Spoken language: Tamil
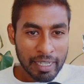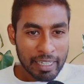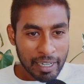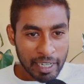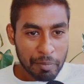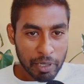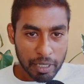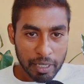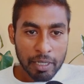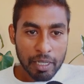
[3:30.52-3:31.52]
இதை கிளிக்
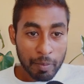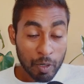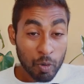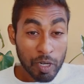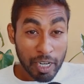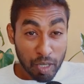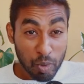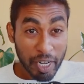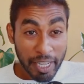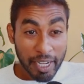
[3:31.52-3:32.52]
பண்ணுங்கள் இப்போ நான் உங்கள் கண்ணு
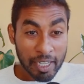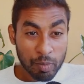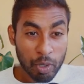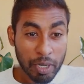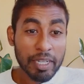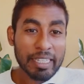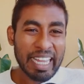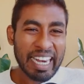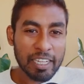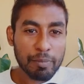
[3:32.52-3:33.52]
முன்னாடியே காட்ட போகிறேன்
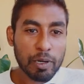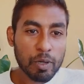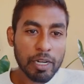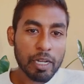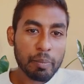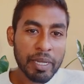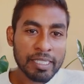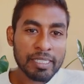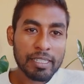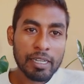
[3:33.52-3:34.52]
இதை கிளிக் பண்ணோடனே நான்
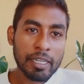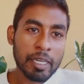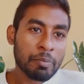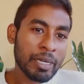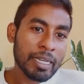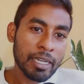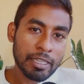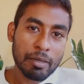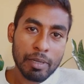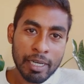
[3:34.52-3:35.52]
பேசுகிறதெல்லாம் எப்படி
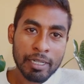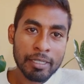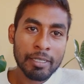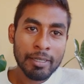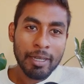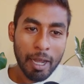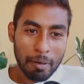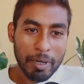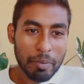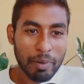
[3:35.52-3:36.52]
எழுத்தாக மாறுது
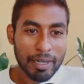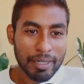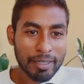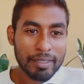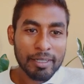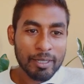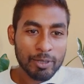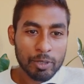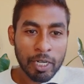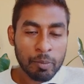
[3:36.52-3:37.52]
அப்படின்னு பாருங்கள்
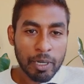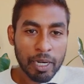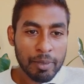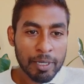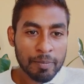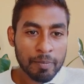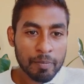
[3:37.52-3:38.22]
ஸோ ஸ்டார்ட் பண்ணலாமா